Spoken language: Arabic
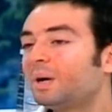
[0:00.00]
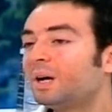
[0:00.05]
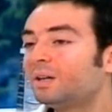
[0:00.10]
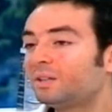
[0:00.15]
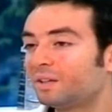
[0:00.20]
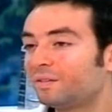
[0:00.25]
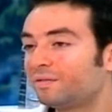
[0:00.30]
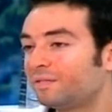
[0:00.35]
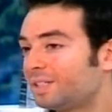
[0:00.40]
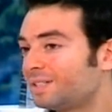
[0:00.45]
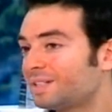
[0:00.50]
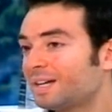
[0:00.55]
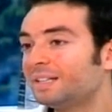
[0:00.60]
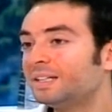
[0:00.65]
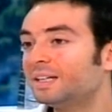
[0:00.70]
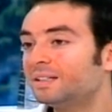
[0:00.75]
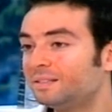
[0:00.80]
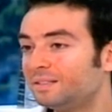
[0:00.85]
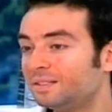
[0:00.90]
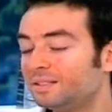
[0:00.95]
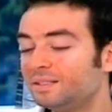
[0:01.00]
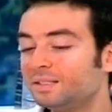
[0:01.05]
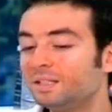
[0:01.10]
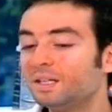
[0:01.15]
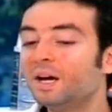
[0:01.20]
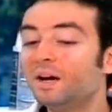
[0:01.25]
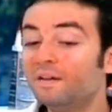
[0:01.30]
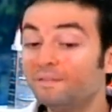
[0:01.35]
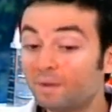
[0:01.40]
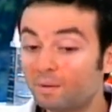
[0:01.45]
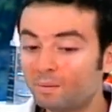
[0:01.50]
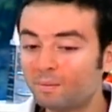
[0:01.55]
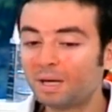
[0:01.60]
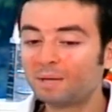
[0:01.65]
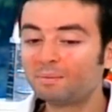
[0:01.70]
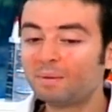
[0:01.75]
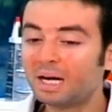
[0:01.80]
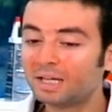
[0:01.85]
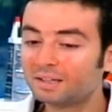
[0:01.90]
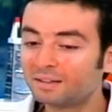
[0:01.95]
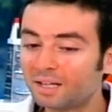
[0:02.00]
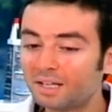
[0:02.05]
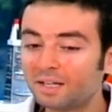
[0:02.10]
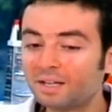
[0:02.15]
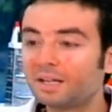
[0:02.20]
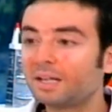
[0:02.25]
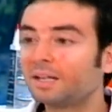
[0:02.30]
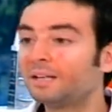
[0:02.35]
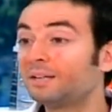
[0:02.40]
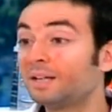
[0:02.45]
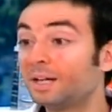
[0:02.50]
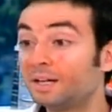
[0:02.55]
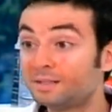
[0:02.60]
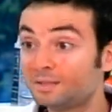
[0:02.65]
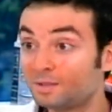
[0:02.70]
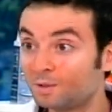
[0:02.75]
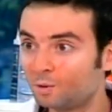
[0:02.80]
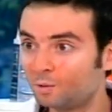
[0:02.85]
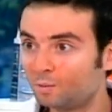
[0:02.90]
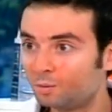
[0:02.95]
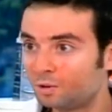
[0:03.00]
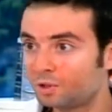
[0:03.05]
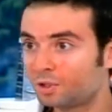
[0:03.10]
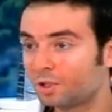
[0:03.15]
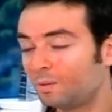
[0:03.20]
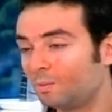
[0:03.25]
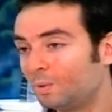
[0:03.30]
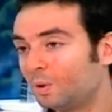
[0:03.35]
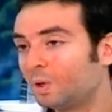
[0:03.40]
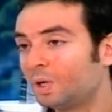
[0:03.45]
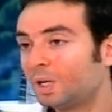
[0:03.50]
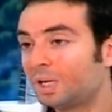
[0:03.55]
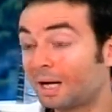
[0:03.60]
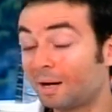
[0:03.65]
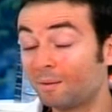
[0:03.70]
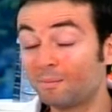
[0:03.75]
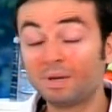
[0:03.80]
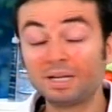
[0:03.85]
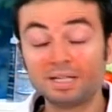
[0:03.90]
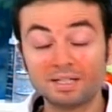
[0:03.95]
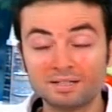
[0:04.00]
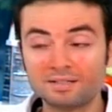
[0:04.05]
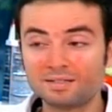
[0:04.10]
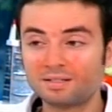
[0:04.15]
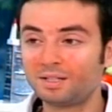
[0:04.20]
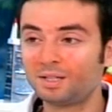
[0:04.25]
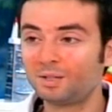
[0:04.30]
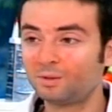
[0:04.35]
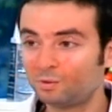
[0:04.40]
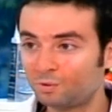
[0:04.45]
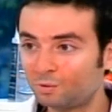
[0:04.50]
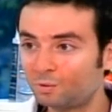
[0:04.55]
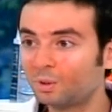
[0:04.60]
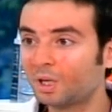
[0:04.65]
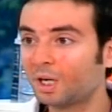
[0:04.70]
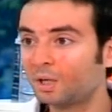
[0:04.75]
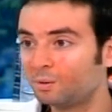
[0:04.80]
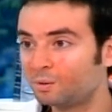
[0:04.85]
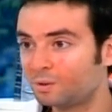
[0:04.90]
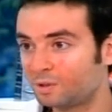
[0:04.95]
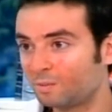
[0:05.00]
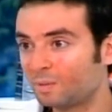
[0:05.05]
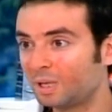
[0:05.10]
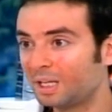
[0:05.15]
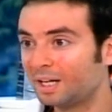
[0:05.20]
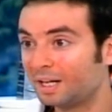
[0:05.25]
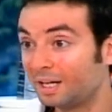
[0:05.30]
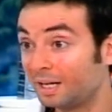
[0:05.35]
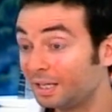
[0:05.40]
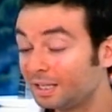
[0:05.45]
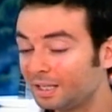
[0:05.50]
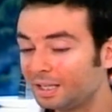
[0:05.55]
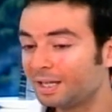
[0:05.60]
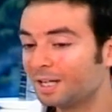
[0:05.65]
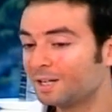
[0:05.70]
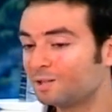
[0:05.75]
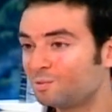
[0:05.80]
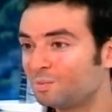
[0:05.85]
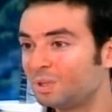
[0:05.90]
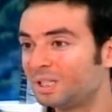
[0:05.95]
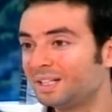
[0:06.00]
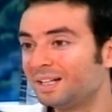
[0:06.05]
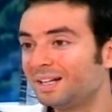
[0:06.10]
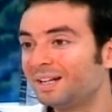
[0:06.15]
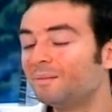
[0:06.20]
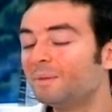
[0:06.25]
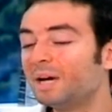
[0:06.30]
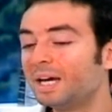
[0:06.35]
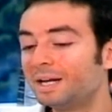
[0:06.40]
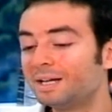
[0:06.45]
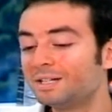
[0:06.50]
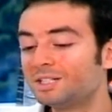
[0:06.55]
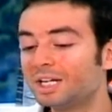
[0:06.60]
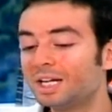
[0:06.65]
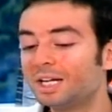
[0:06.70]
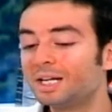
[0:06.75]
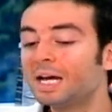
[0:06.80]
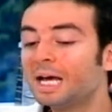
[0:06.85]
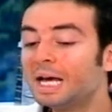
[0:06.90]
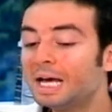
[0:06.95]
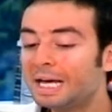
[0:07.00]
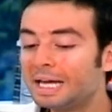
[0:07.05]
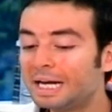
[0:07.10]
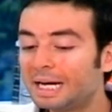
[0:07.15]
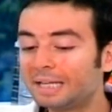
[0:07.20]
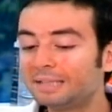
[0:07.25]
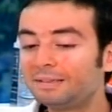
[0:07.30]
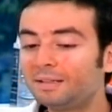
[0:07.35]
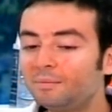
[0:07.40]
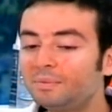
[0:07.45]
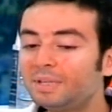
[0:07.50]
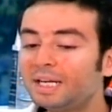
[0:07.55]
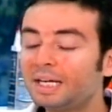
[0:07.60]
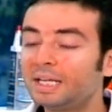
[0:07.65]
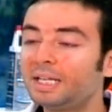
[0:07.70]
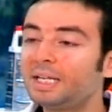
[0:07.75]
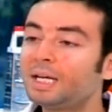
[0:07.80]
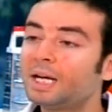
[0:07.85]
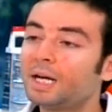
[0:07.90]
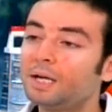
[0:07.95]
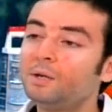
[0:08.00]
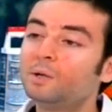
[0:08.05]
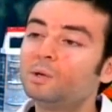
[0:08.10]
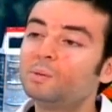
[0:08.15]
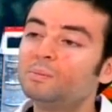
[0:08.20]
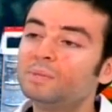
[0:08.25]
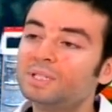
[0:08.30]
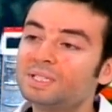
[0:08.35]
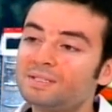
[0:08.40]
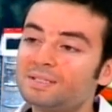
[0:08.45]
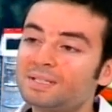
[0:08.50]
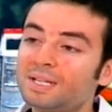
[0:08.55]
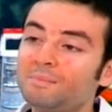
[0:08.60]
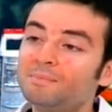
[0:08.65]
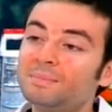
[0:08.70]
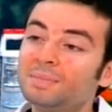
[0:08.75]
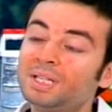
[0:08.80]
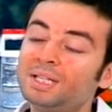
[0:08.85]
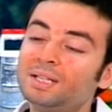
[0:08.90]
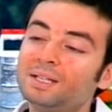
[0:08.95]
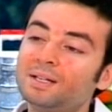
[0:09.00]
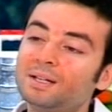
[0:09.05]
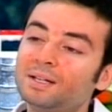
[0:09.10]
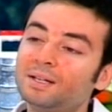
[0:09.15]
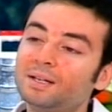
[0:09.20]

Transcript: بارت آه، اوف its identity فمن بعد ما حطينا جراندايزر وبرج المر حبينا السنة إنه تكون عروس المنارة هي نجمة المهرجان رح يتم تحريكها اليوم من من